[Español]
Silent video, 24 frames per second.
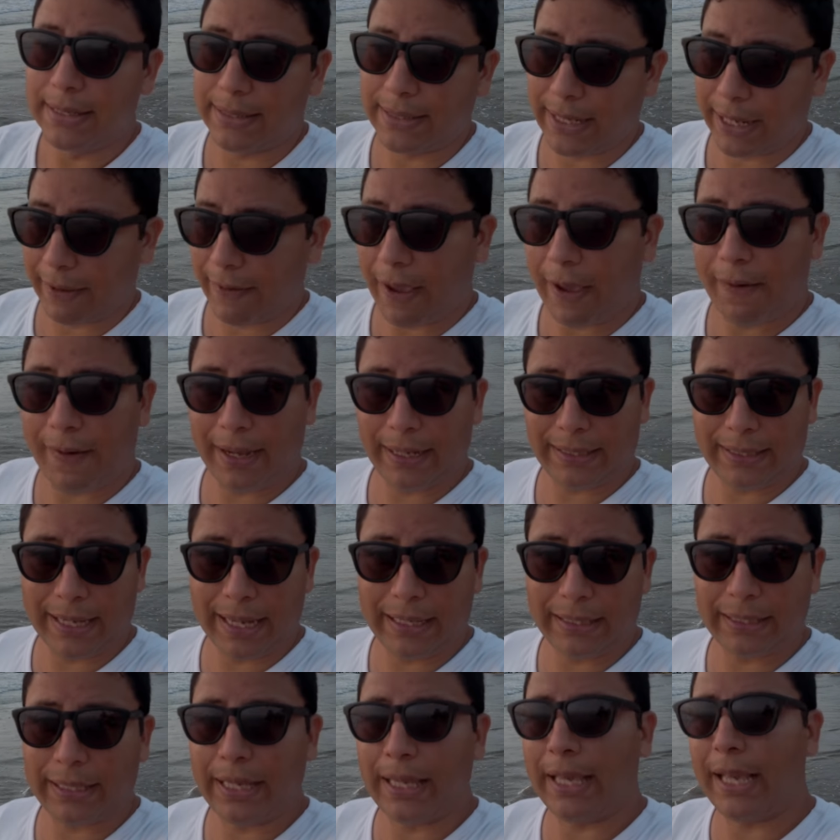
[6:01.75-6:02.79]
se ve
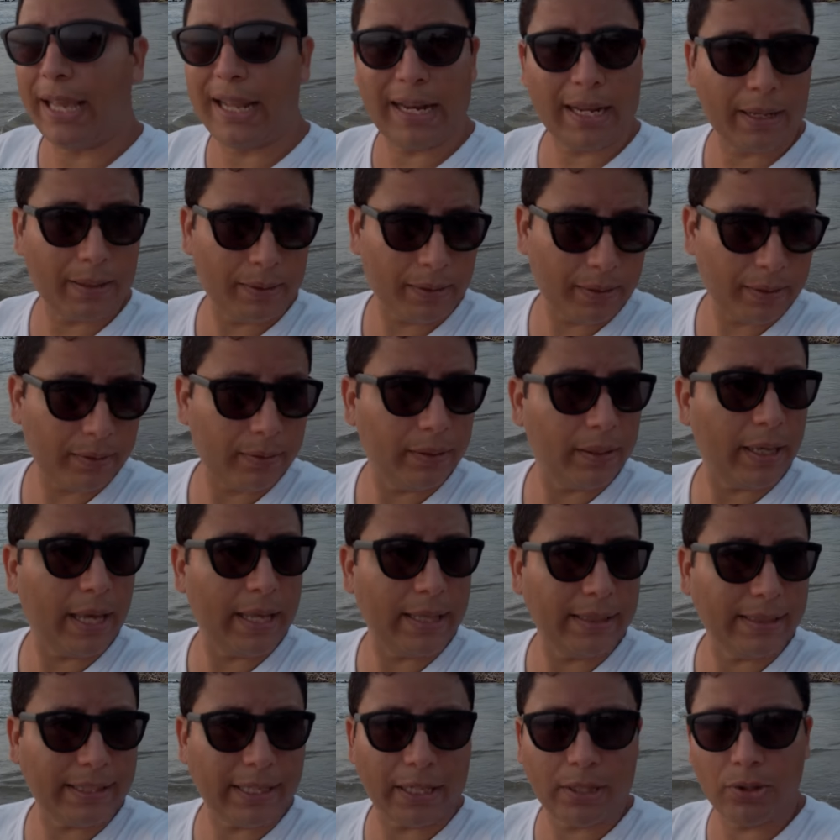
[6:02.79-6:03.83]
bastante llena.
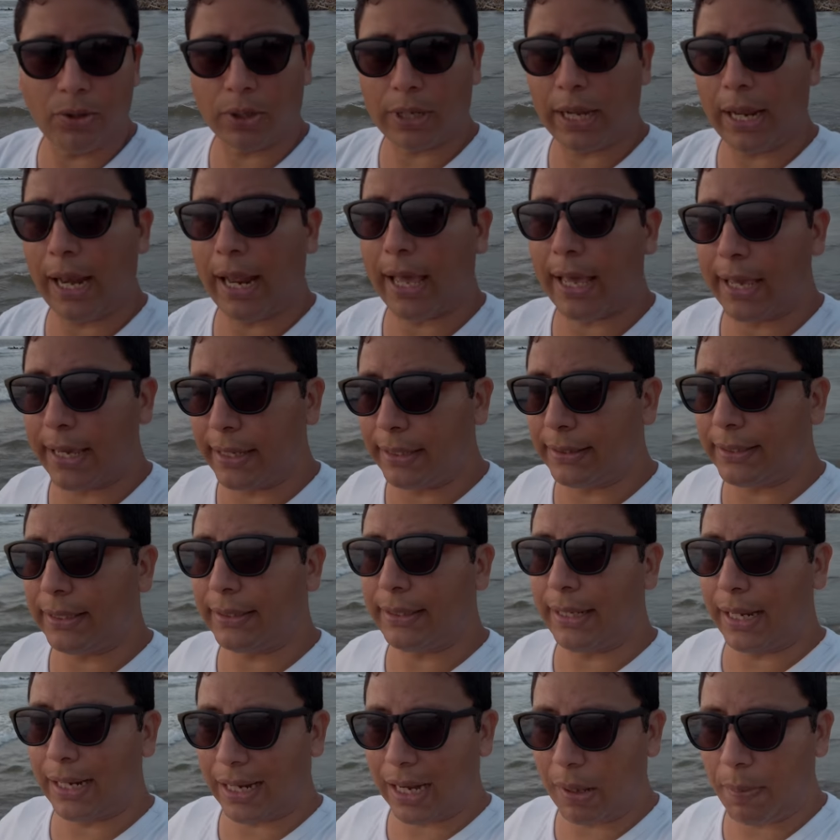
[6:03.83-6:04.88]
Entiendo que la gente
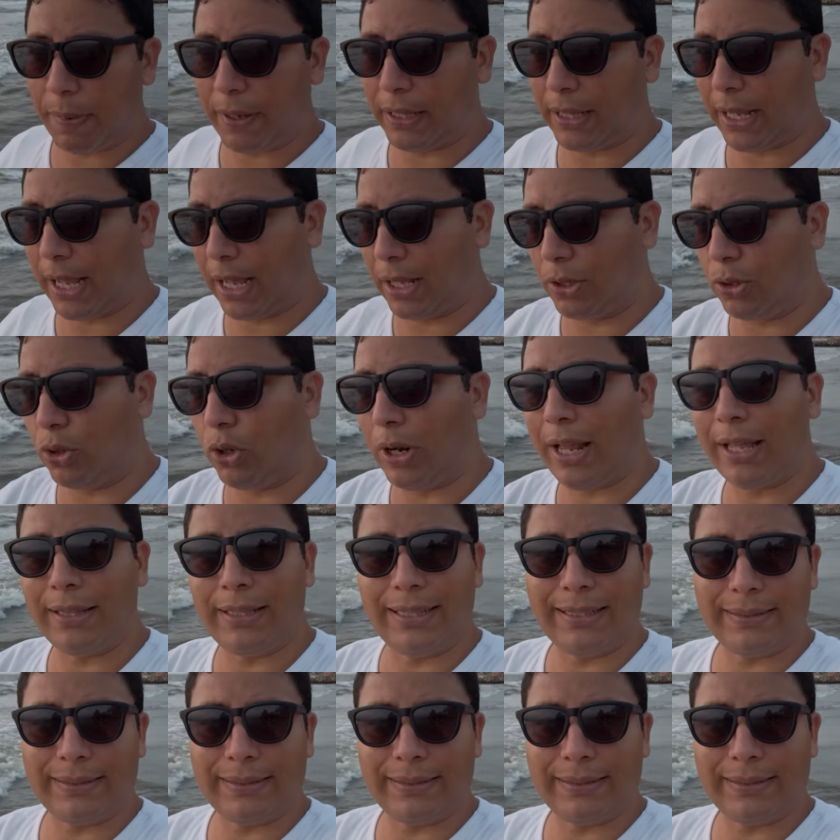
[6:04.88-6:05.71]
está respetando las